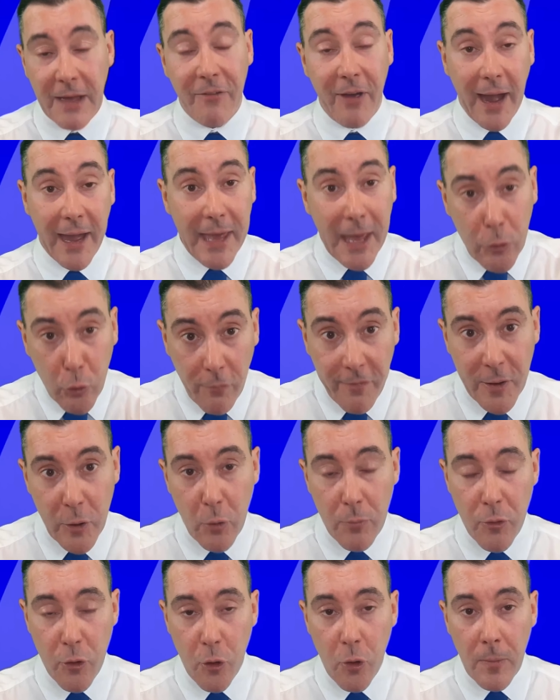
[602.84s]
n'avaient rien
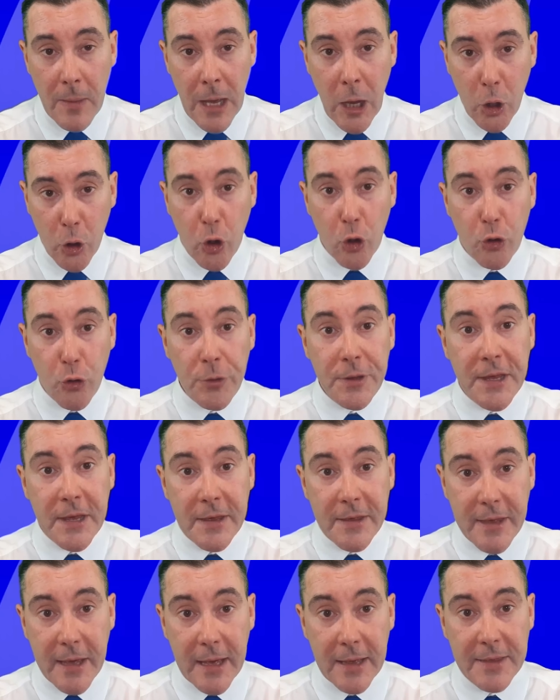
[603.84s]
trouvé de mieux que
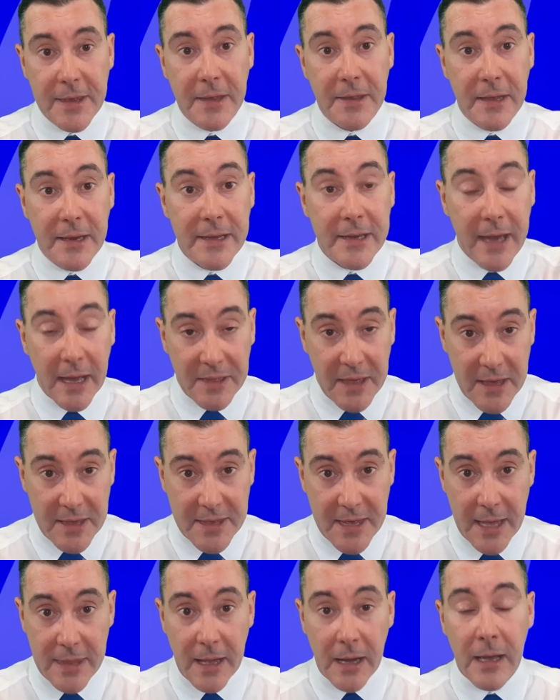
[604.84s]
d'utiliser ces
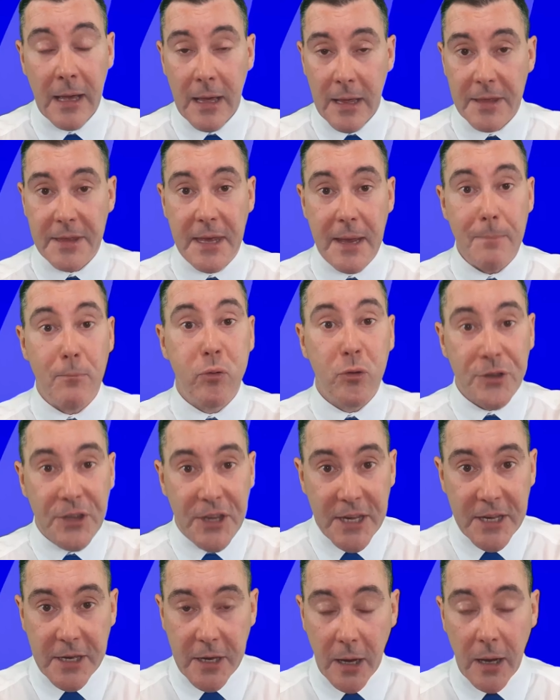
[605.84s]
délicatessens, ces
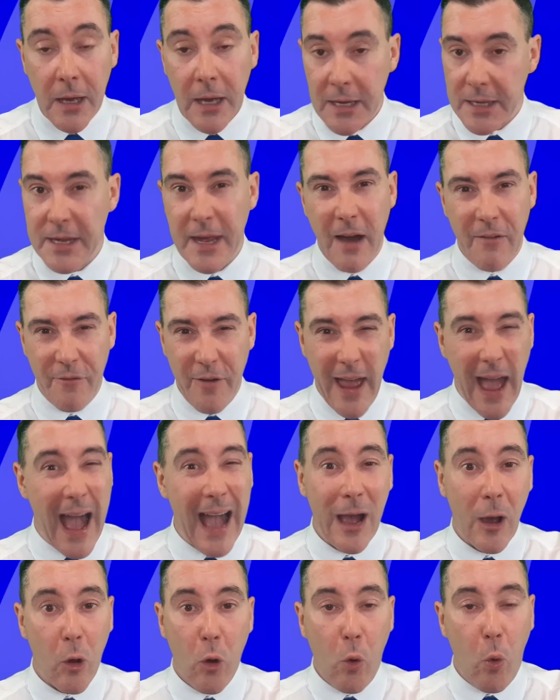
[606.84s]
boutiques qui avaient
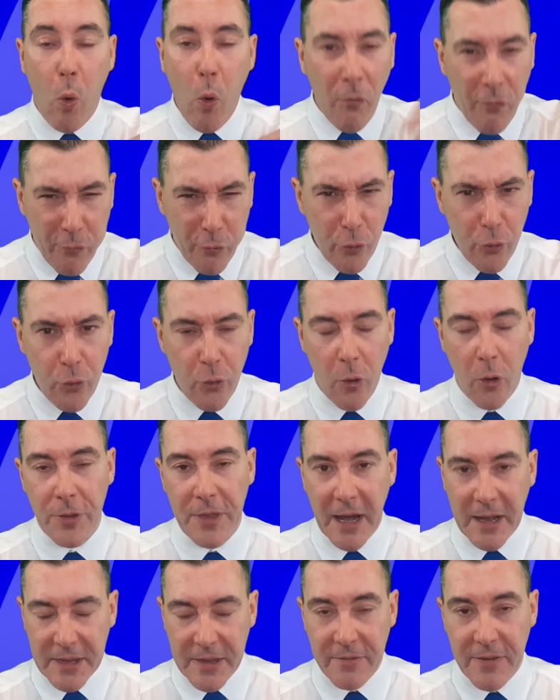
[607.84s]
un gros flux
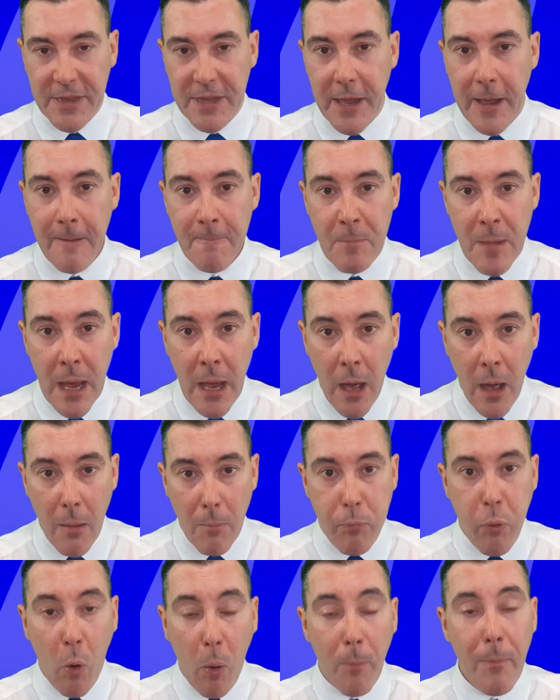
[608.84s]
euh, d'activités
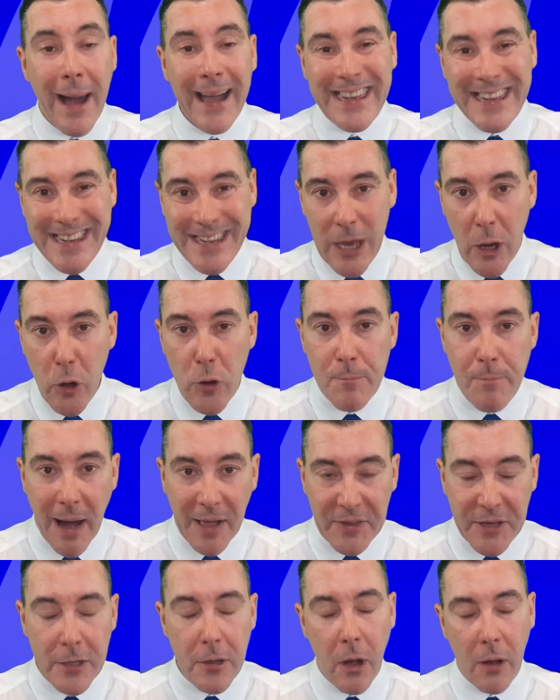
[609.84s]
pour maquiller une
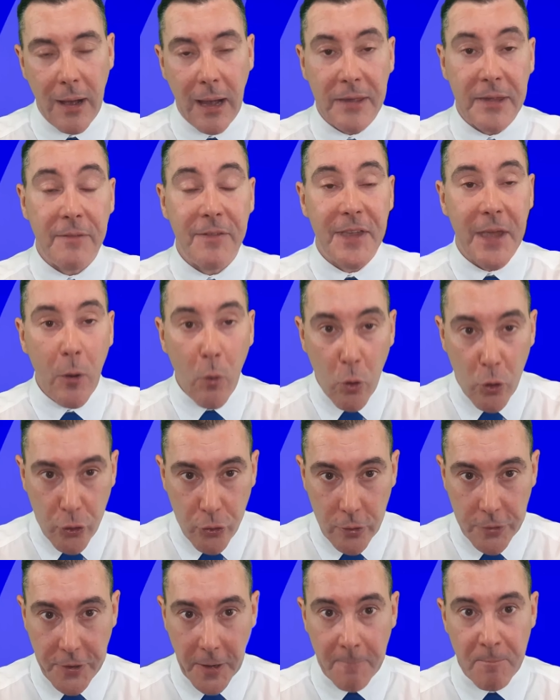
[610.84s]
partie de leur activité
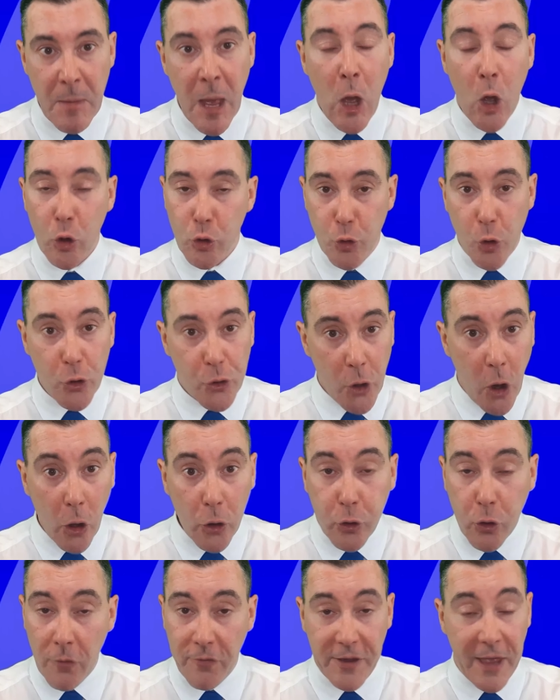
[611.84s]
occulte. De
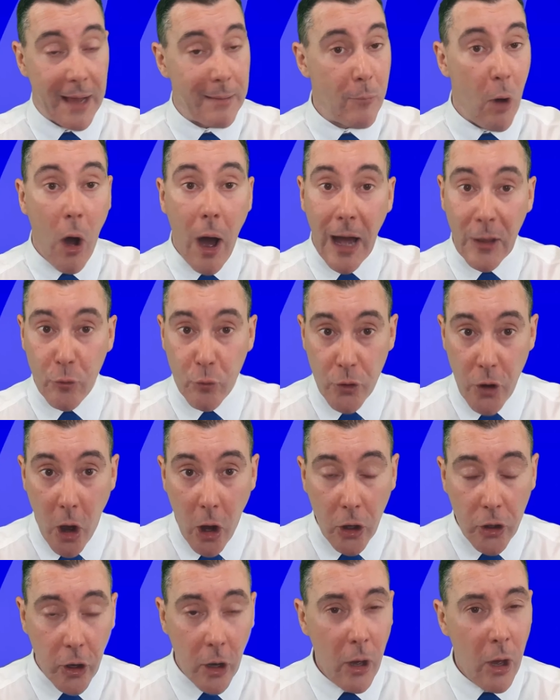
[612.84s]
sorte que finalement, à New
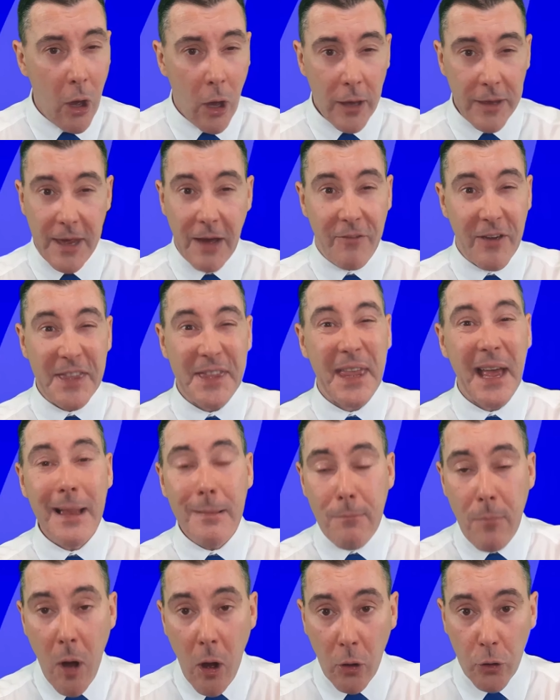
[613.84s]
York, il y avait
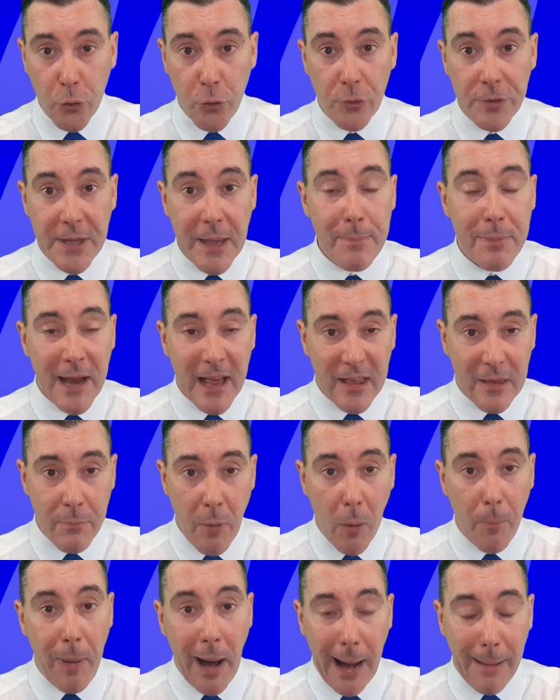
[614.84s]
tellement de
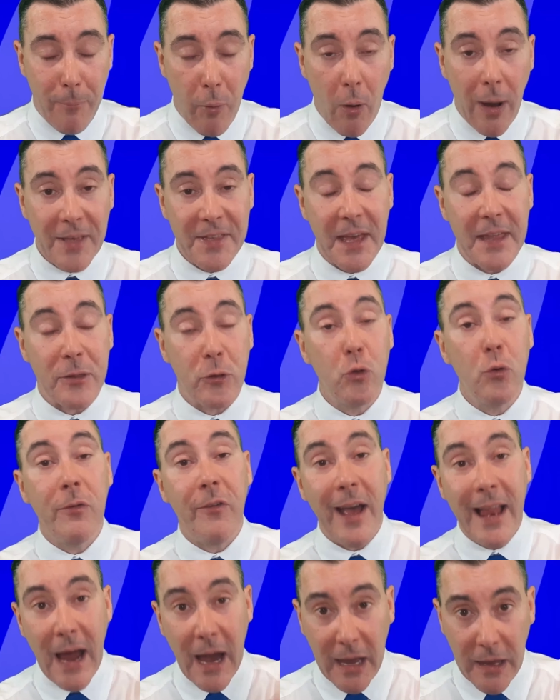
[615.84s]
déplacements par rapport à cette
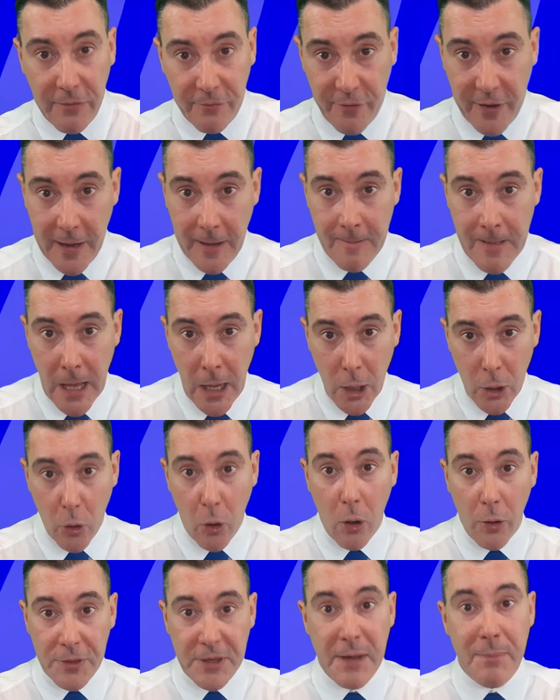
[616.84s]
nouvelle arrivée
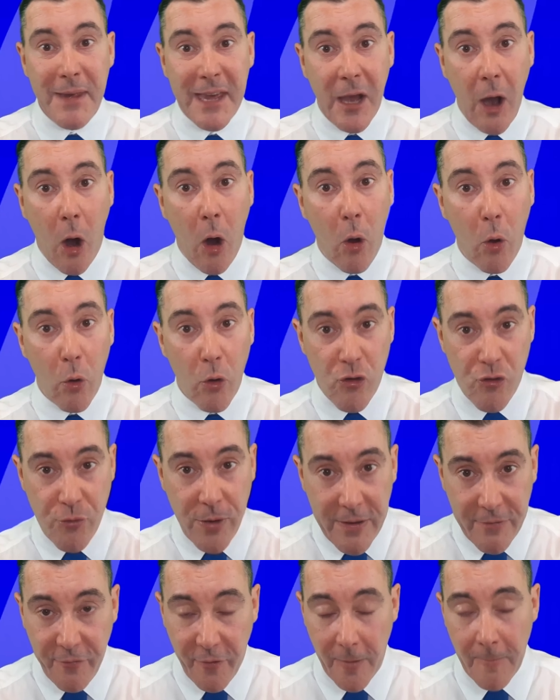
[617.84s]
euh, d'immigrants
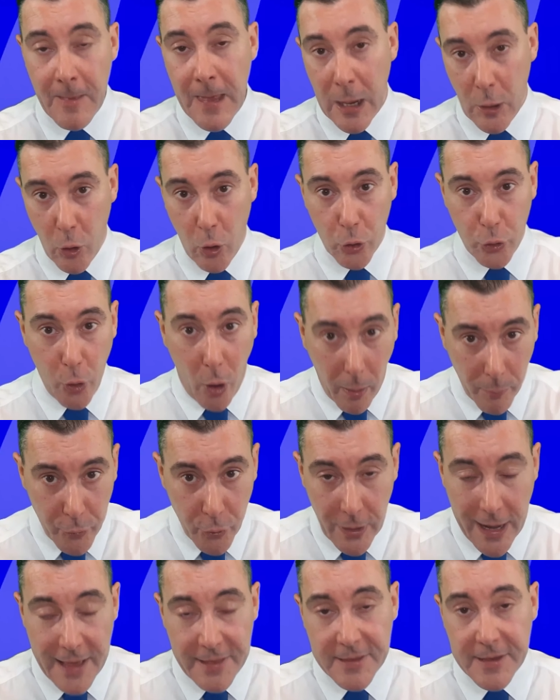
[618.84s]
juifs
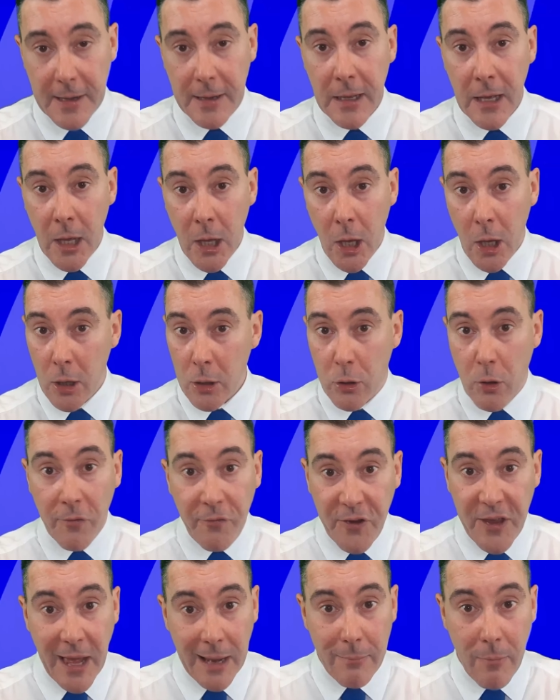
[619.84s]
d'Europe de l'Est
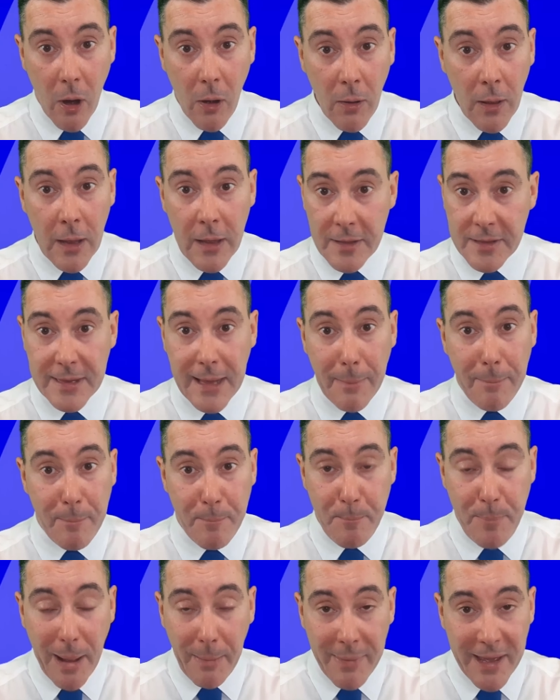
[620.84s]
que finalement,
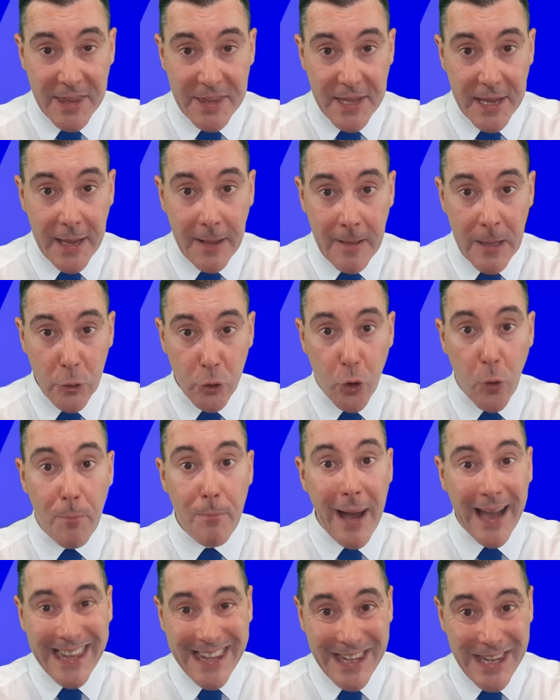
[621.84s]
ça permettait
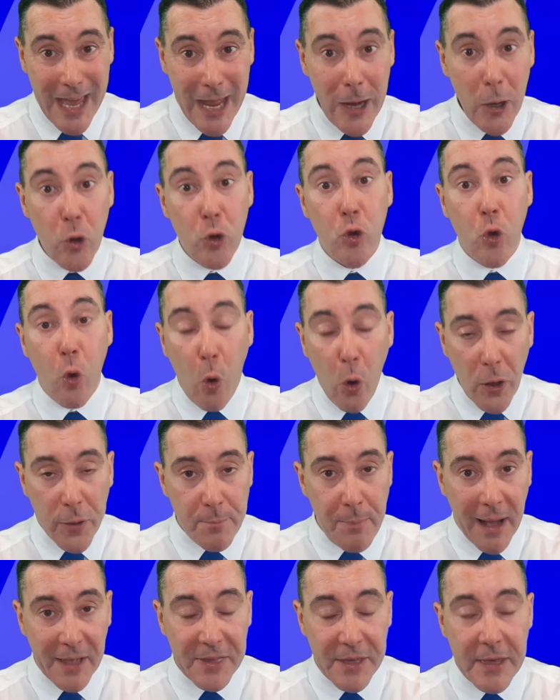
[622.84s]
de maquiller une
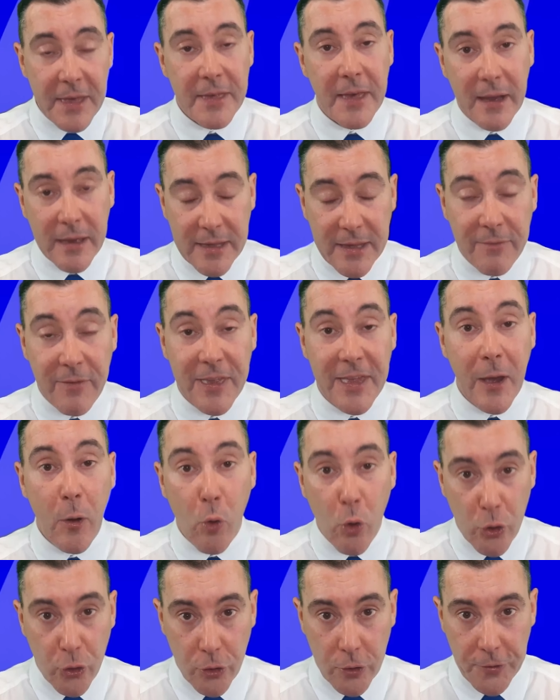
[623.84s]
grosse partie des
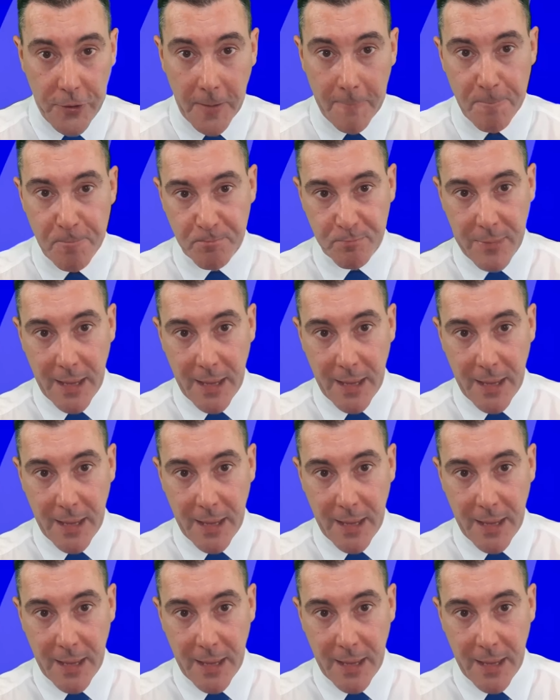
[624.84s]
activités occultes.